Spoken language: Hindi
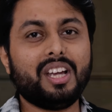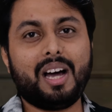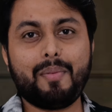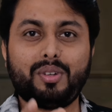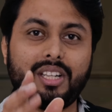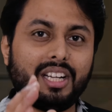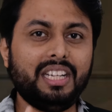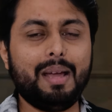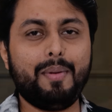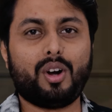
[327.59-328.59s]
आप
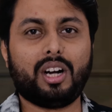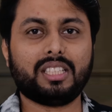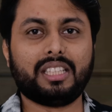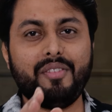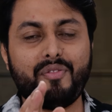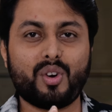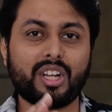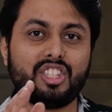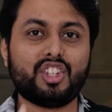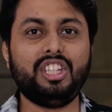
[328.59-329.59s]
थर्टी एम रिकॉर्ड कर सकते हैं
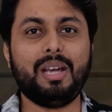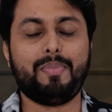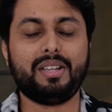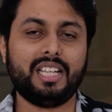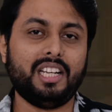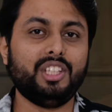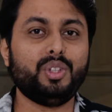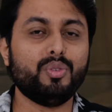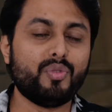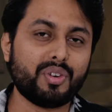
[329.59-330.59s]
फोर के सिक्सटी एफ एस टेन
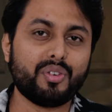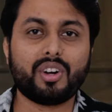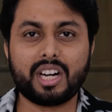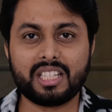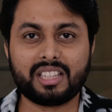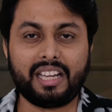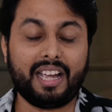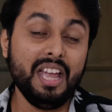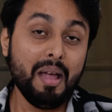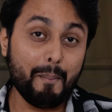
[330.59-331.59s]
टू फोर्टी रिकॉर्ड कर सकते हैं